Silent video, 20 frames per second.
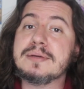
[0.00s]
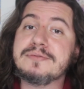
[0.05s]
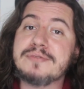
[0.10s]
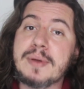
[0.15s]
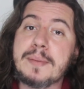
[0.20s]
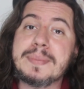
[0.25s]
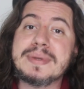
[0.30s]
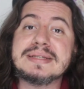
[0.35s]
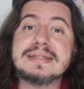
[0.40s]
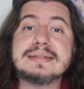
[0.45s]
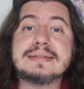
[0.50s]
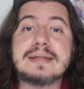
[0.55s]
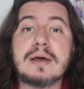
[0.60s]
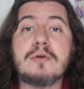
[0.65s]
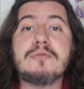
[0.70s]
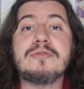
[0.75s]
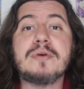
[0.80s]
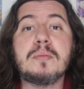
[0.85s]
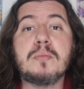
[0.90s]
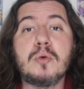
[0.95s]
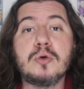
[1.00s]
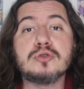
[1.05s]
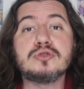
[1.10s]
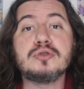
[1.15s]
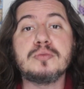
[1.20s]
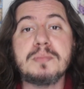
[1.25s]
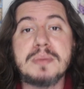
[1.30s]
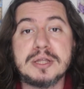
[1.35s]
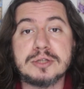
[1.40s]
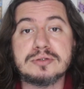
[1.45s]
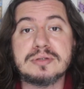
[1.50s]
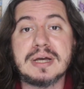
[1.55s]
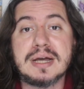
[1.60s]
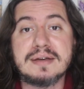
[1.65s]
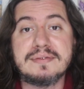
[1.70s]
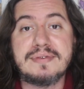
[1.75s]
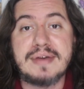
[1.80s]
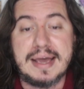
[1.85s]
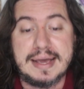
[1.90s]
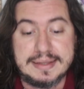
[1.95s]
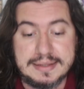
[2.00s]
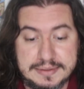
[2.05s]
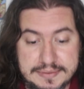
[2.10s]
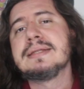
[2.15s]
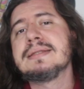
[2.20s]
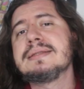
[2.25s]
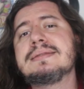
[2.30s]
vai apresentar o famoso mito da caverna.